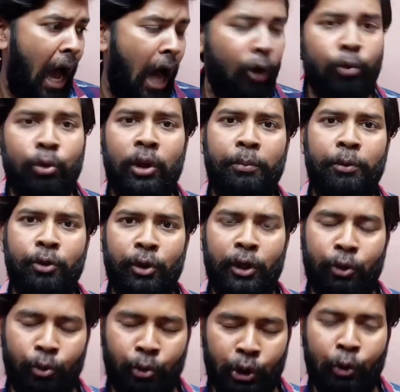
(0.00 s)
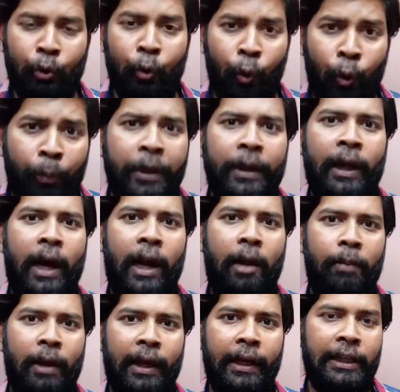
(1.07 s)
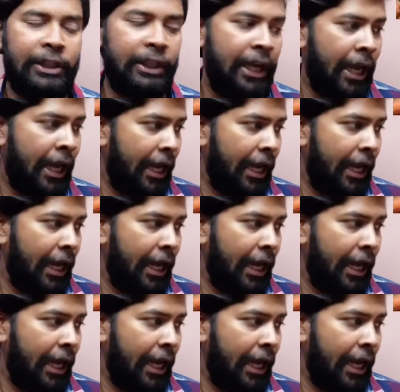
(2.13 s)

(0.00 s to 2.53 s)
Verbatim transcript: আনন্দের বিষয় না সত্যি খুবই খারাপ লাগে যে